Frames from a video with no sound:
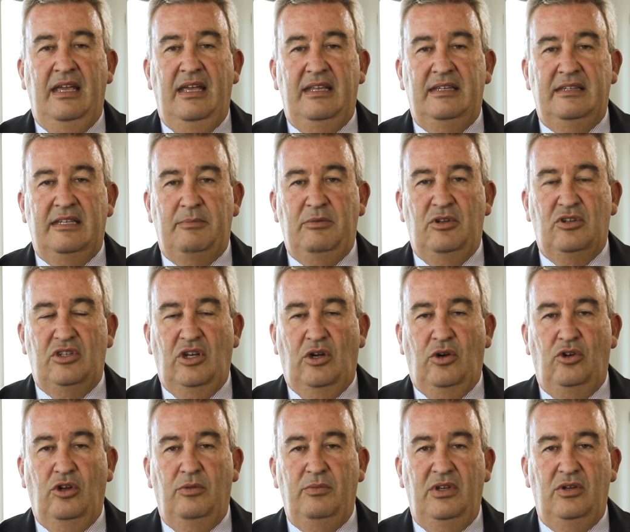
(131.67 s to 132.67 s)
en términos
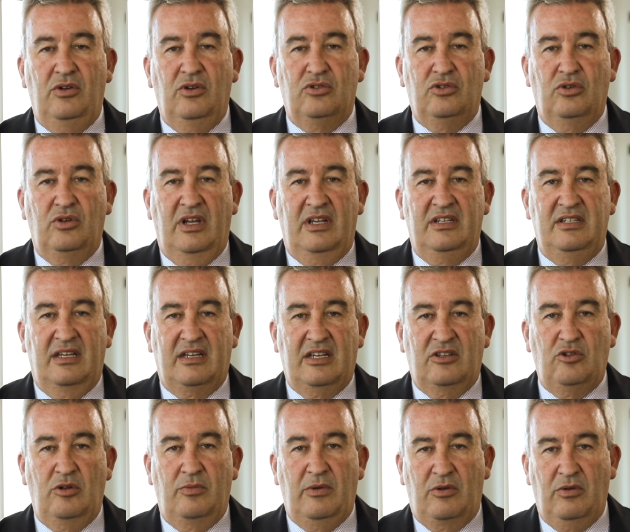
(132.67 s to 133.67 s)
económicos o que se
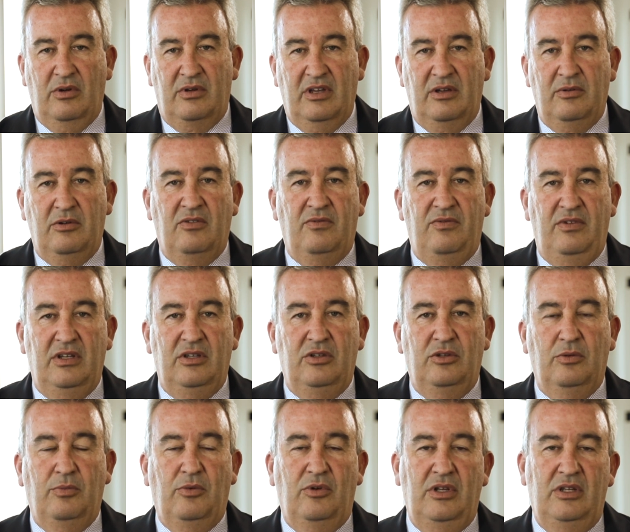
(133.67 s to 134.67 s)
resuelva cualquier
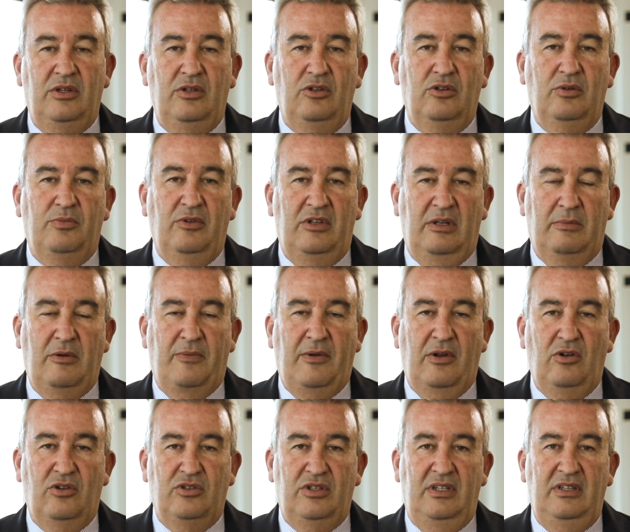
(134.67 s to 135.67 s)
conflicto político, podríamos
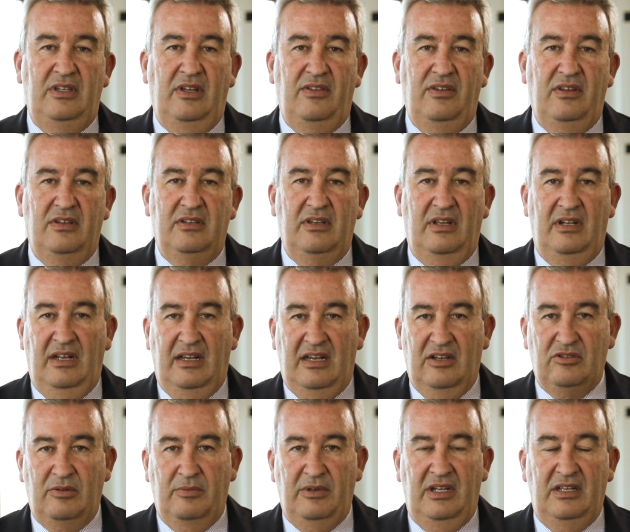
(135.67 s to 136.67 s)
ver los índices, en el
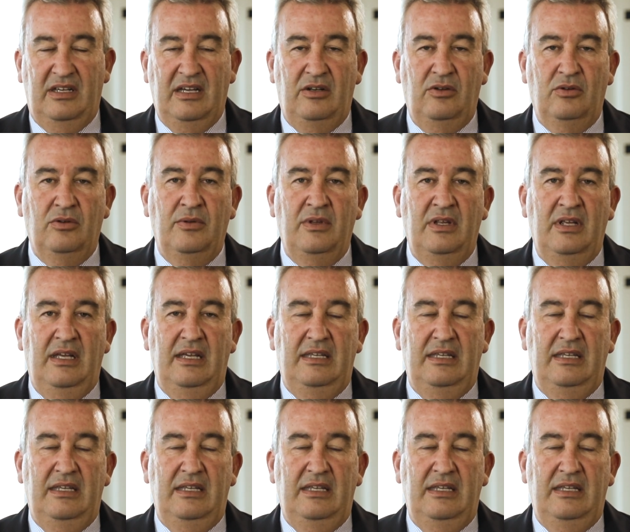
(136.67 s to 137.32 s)
caso americano,